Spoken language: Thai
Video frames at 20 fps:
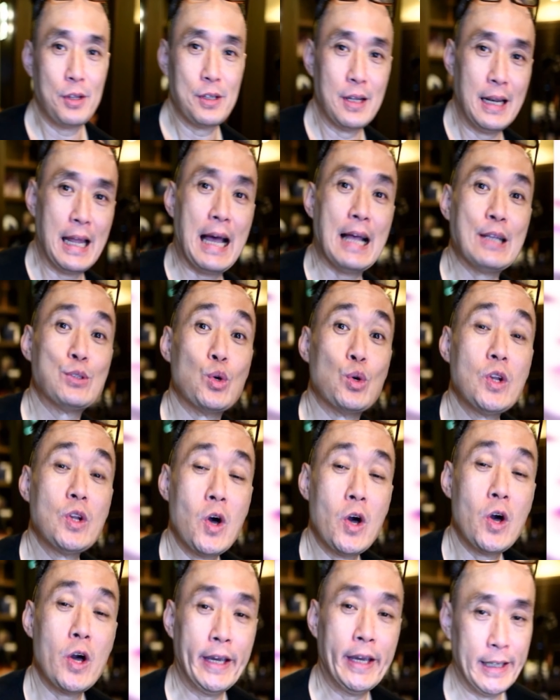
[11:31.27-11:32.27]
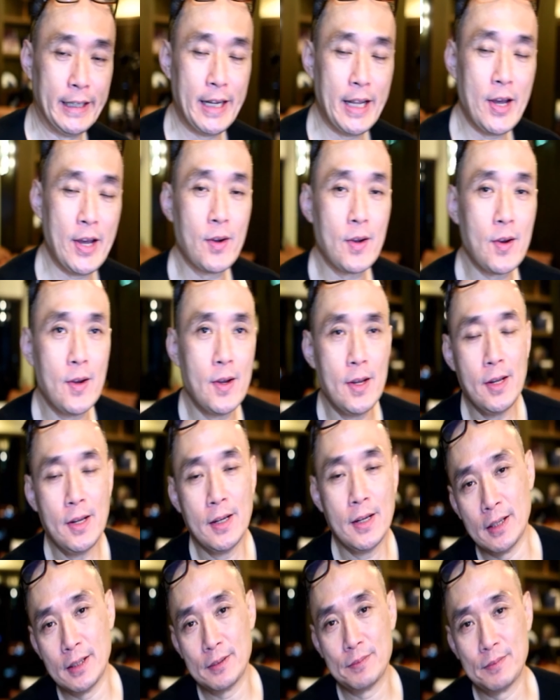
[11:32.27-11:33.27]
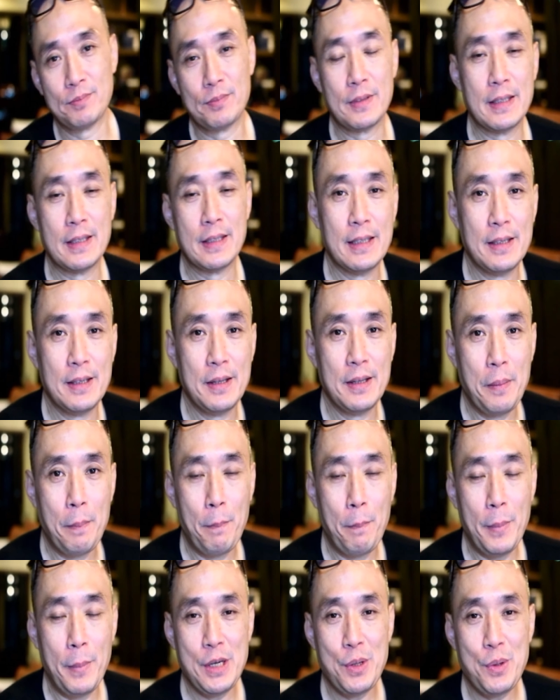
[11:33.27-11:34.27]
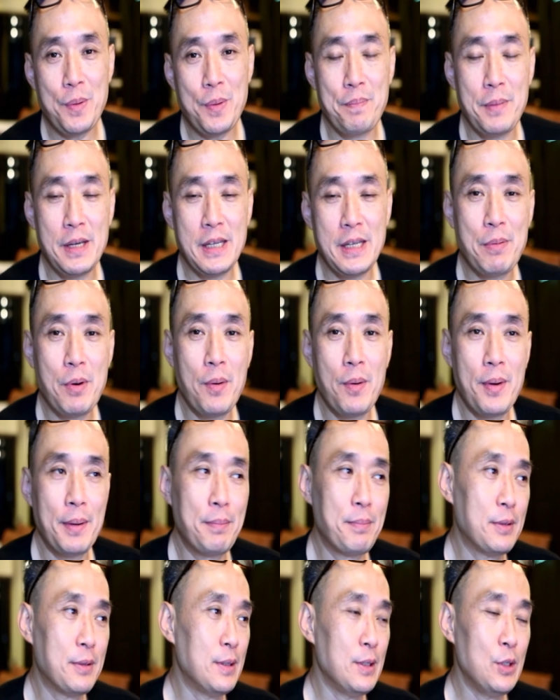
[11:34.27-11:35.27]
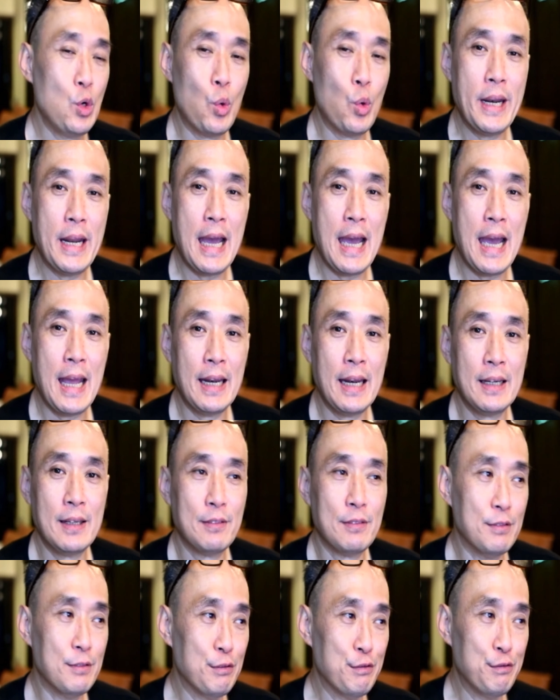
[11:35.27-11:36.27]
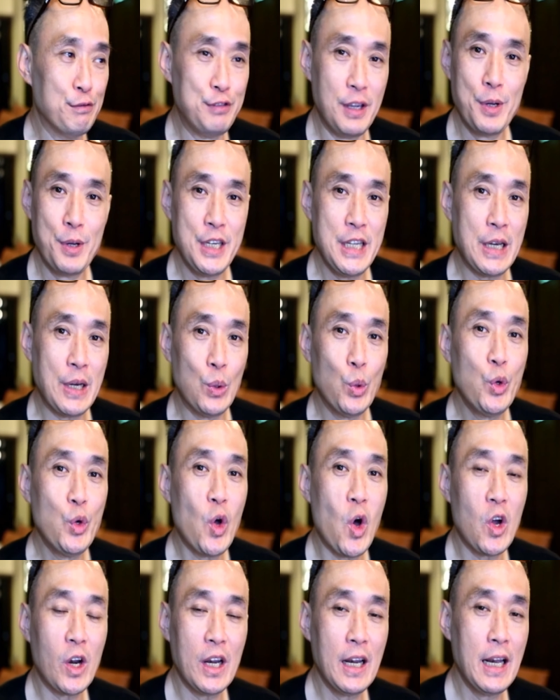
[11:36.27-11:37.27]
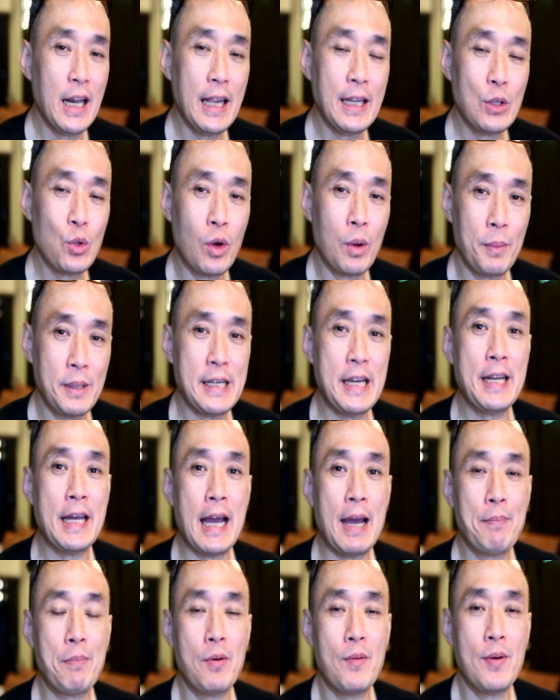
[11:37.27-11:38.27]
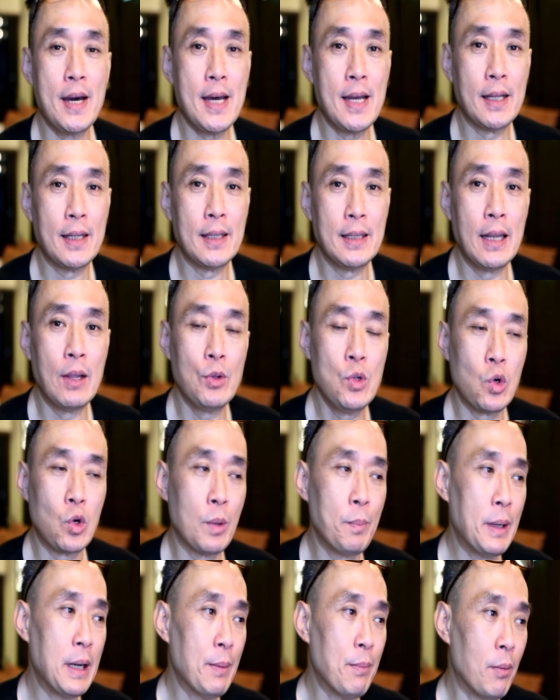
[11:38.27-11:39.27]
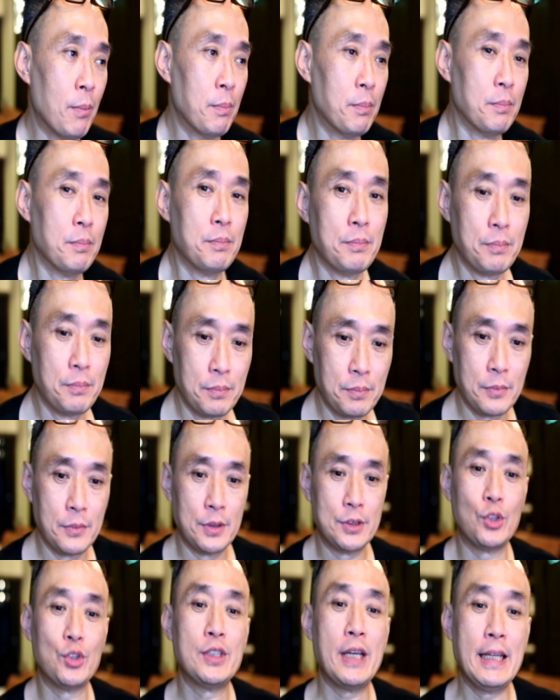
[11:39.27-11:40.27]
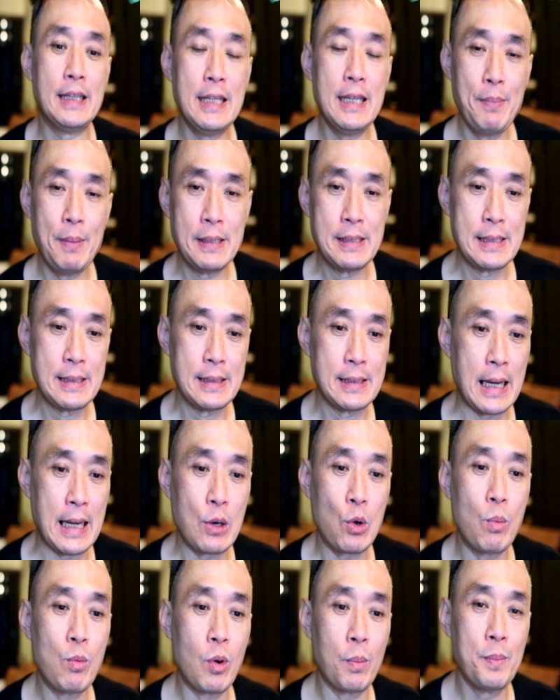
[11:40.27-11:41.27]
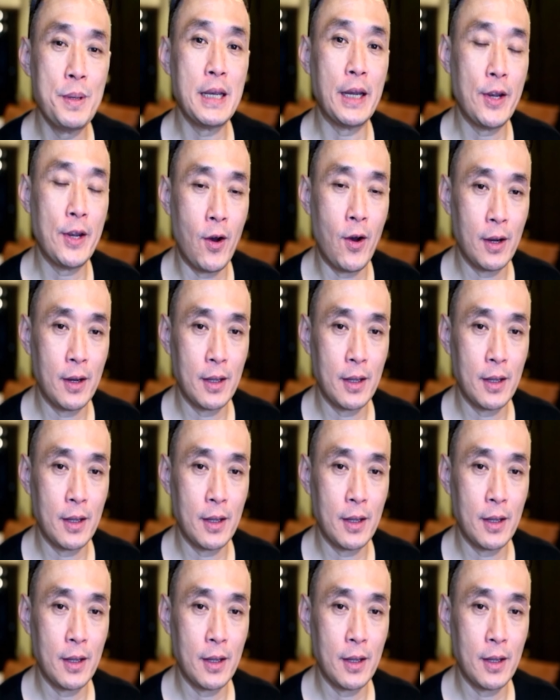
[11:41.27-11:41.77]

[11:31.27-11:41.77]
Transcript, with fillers: ราคาสูงหน่อยเนาะก็ไม่ใช่เพราะว่าอยู่มานานฝีมือดีกับรุ่นน้องแล้วเล่นตัวไม่ใช่นะครับเพราะว่าเราอยู่กันเป็นระบบโซไซตี้เป็นสังคมของพี่กับน้อง